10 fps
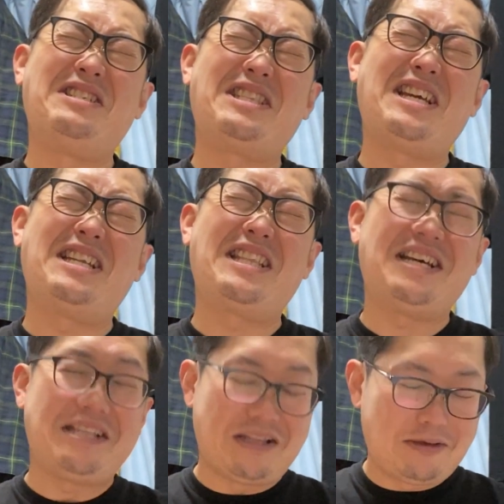痛い痛
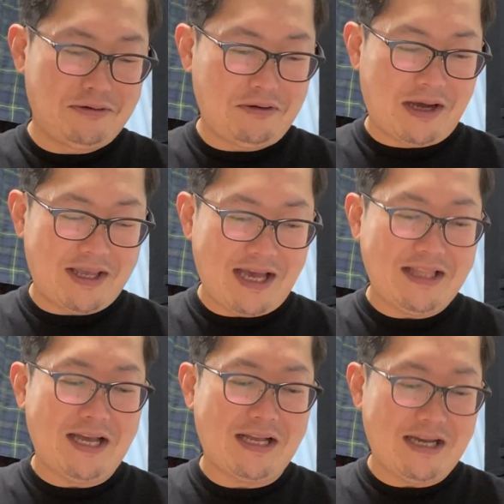いっていうのが嫌
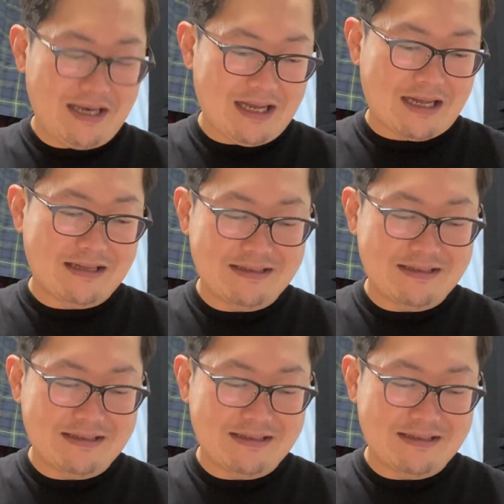だから、